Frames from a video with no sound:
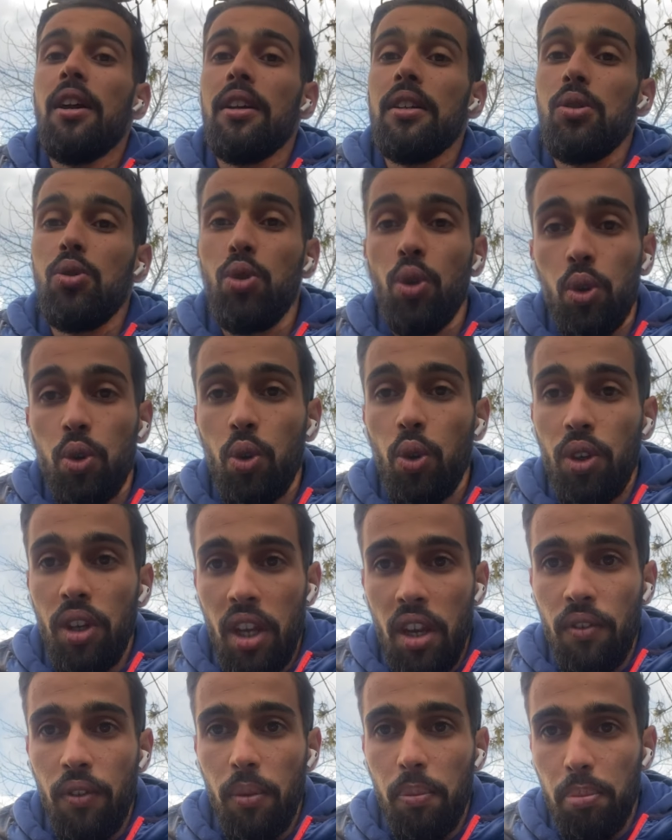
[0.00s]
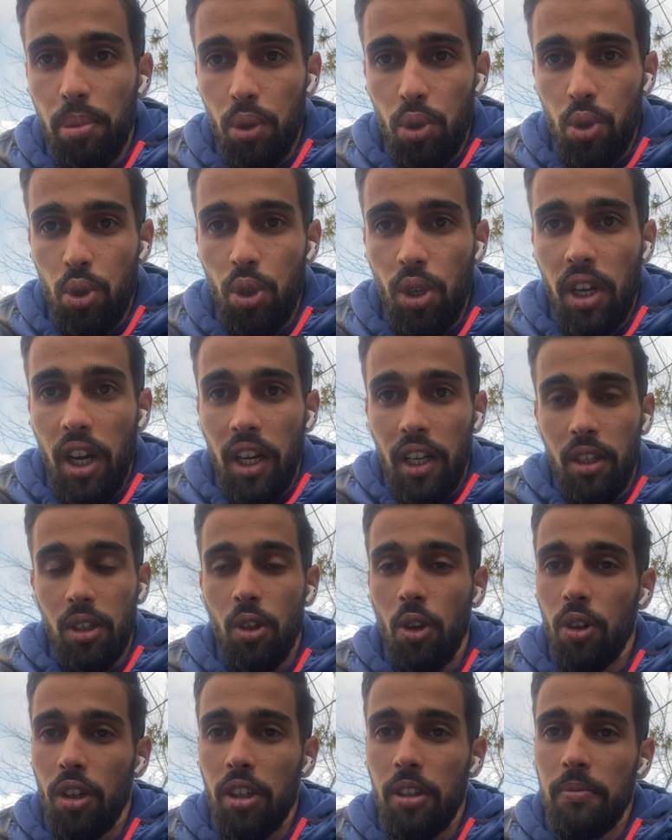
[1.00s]
سورتو هنايا في البرتغال
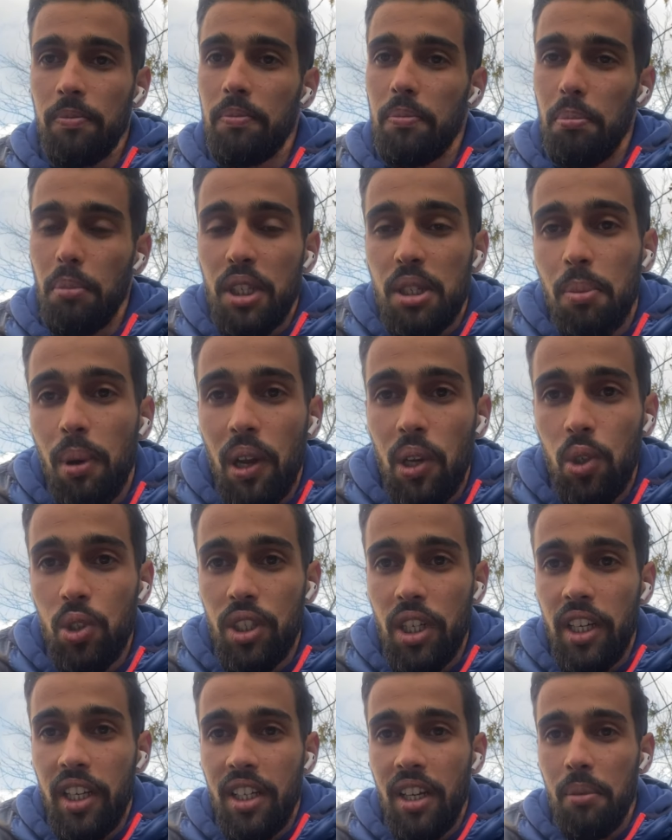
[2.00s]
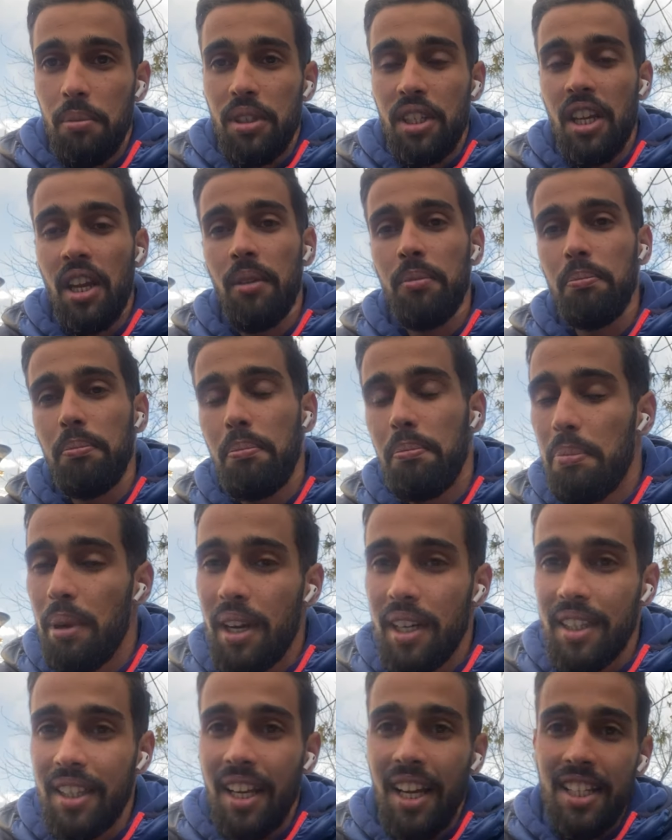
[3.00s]
دونك ما تبخلوش علينا بجيم
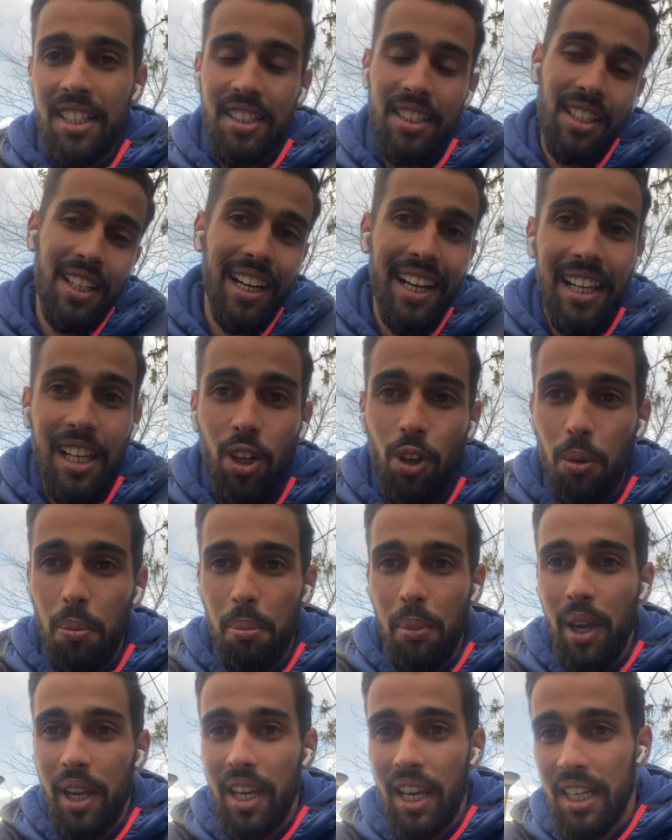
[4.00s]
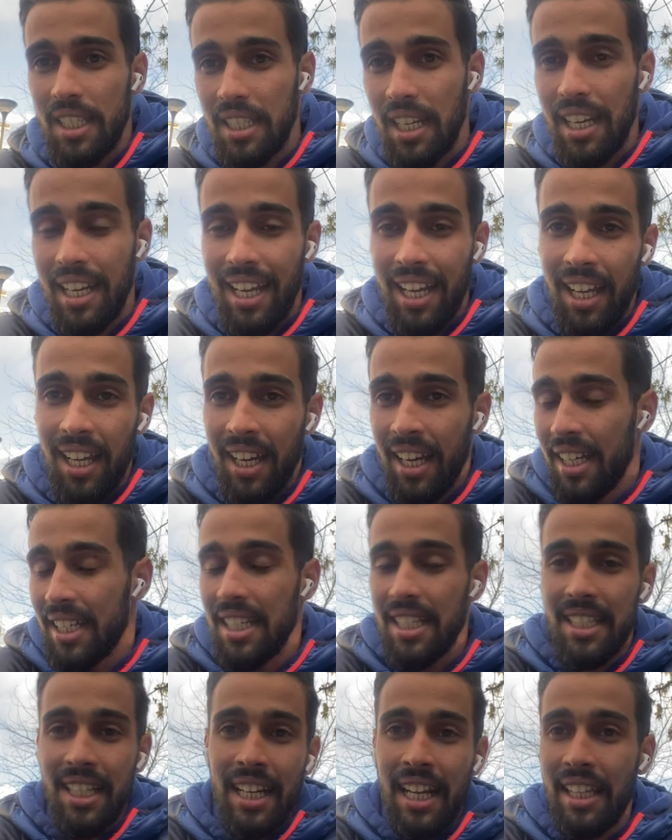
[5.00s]
بارطاج خليكم معايا حتى الاخر
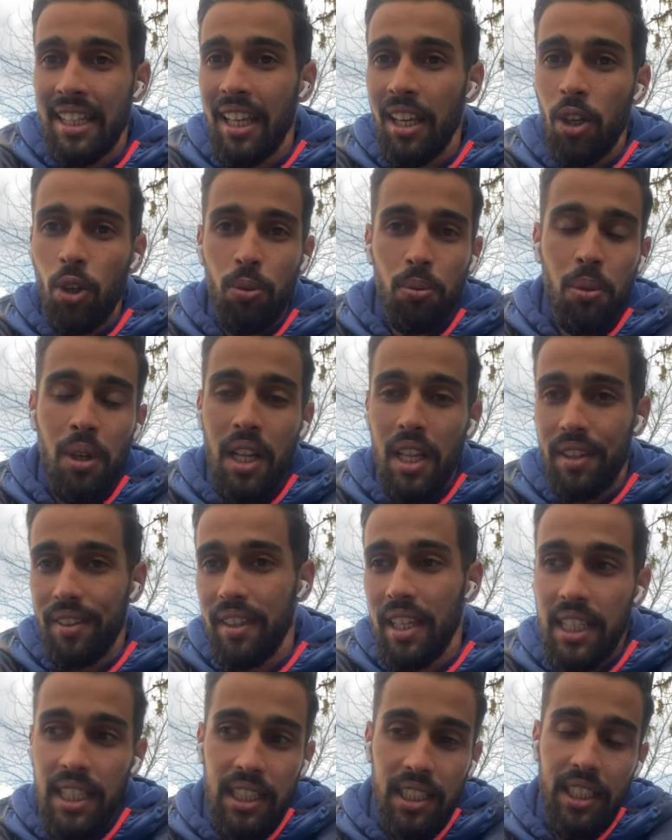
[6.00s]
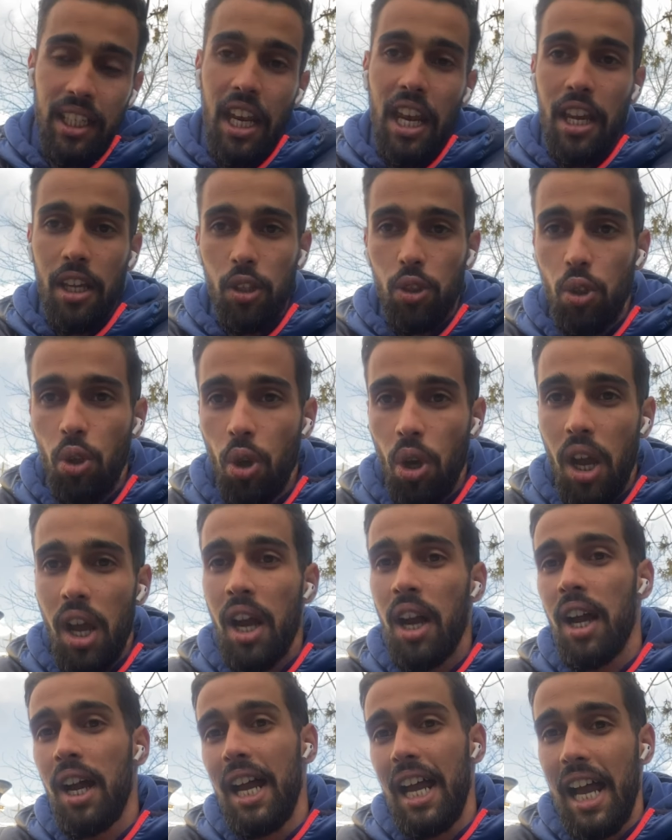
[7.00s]
حيت نعطيكم داكشي دو
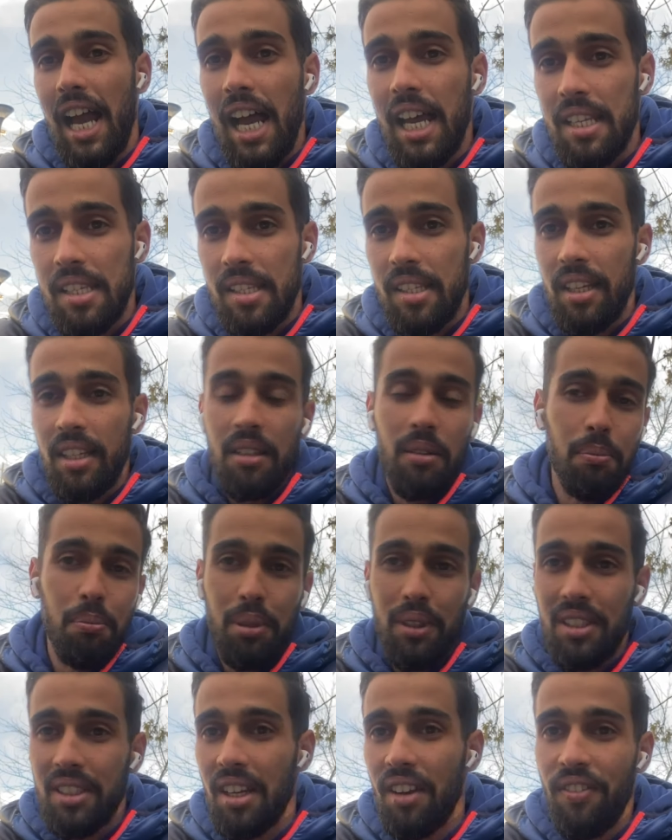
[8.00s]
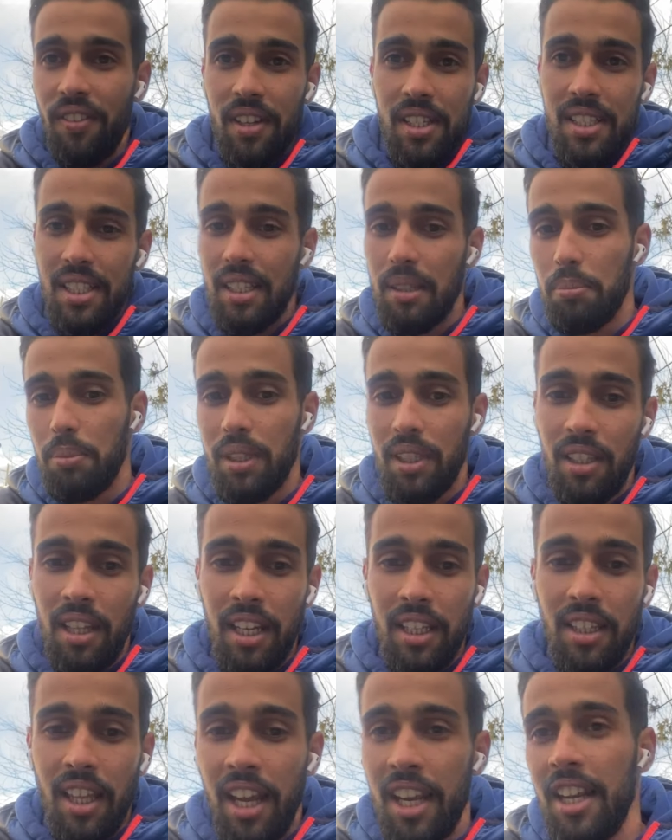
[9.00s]
ا ا زد بالتفاصيل
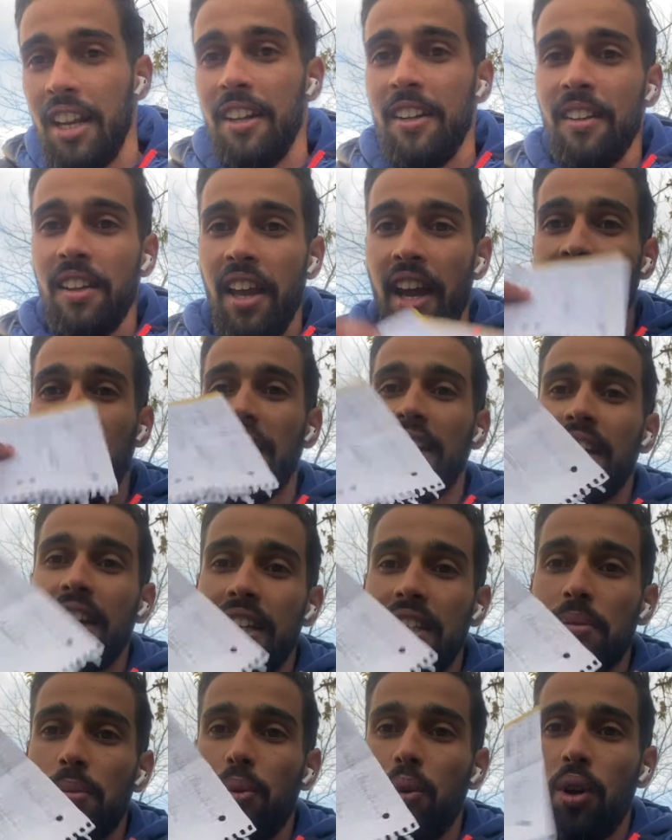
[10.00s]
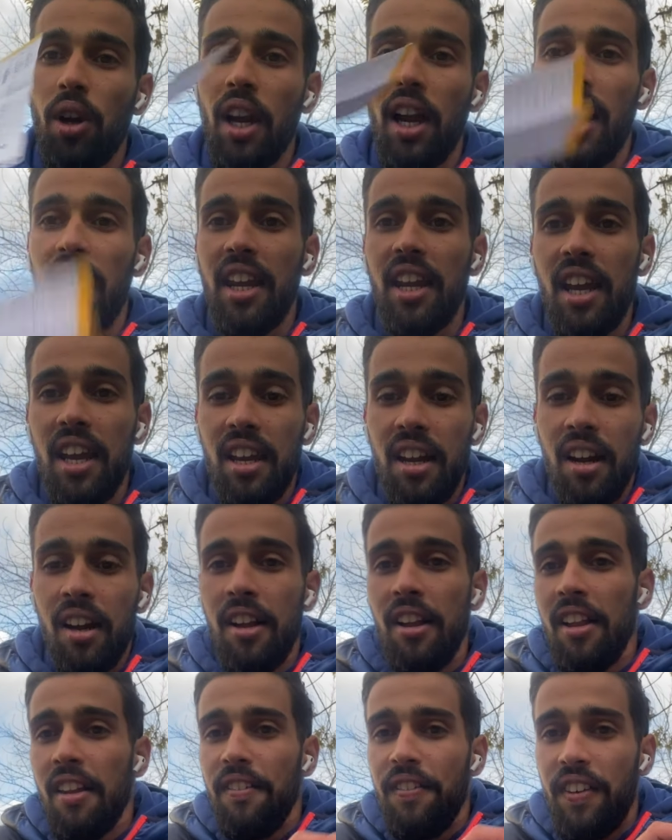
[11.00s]
بالديتاي ها هي كاتب ورقه هنايا
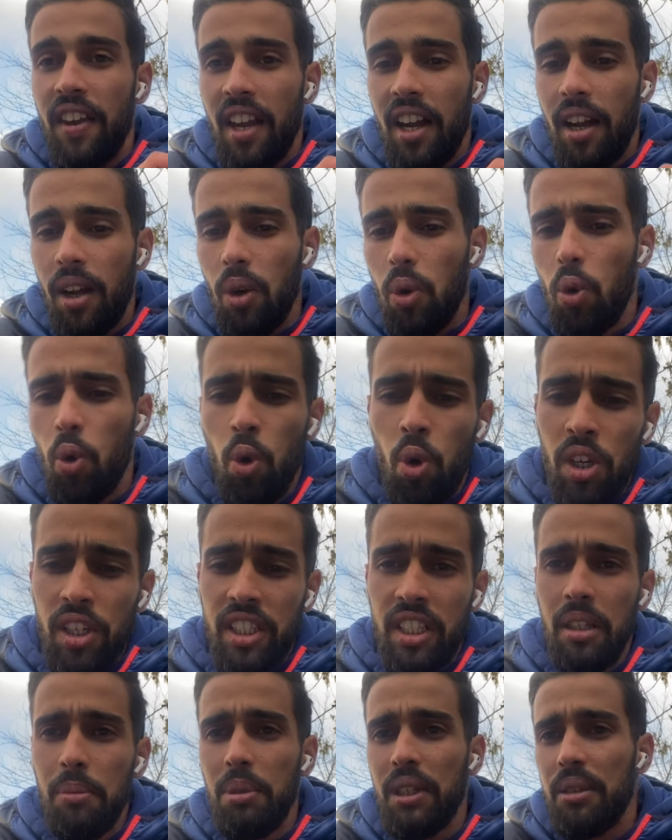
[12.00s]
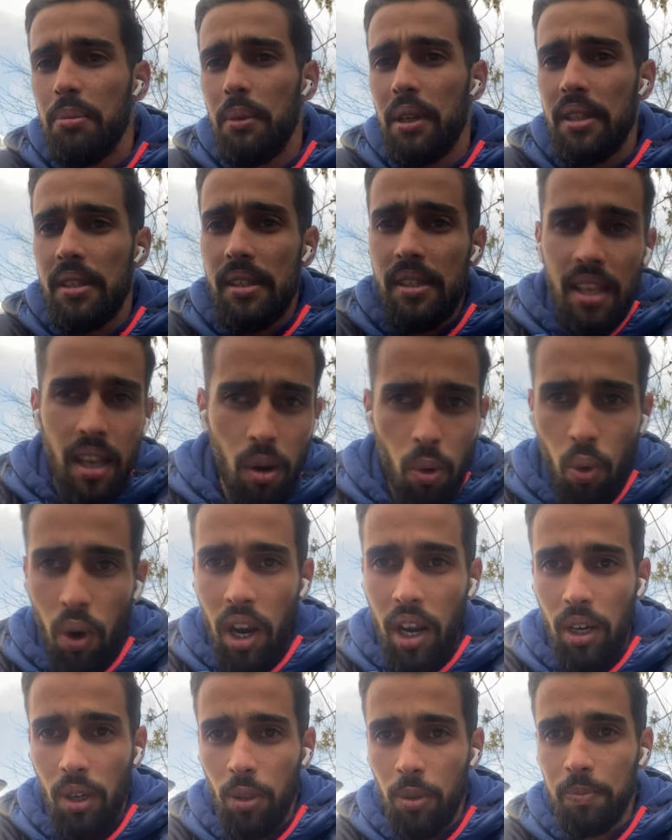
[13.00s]
فيها كلشي باش ما ننسى
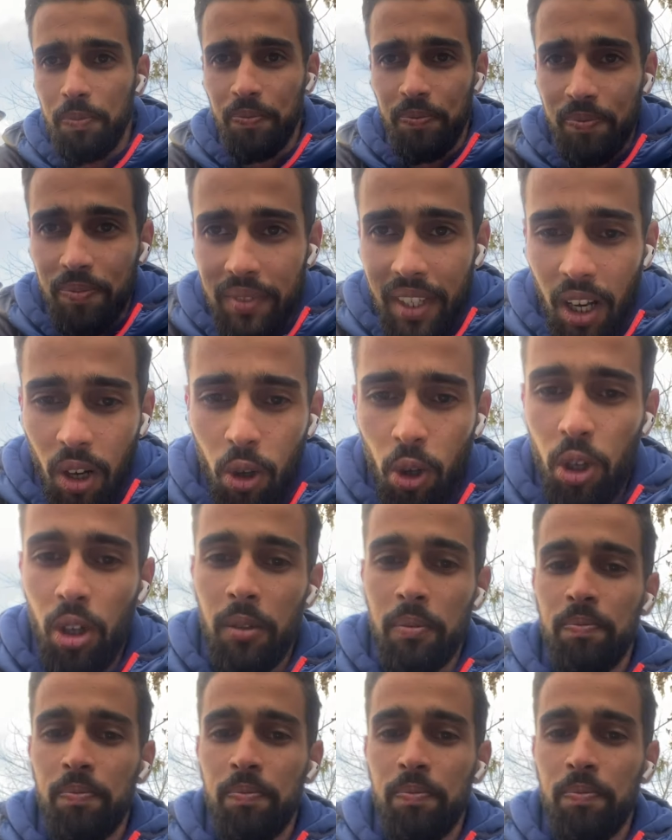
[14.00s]
والو داكور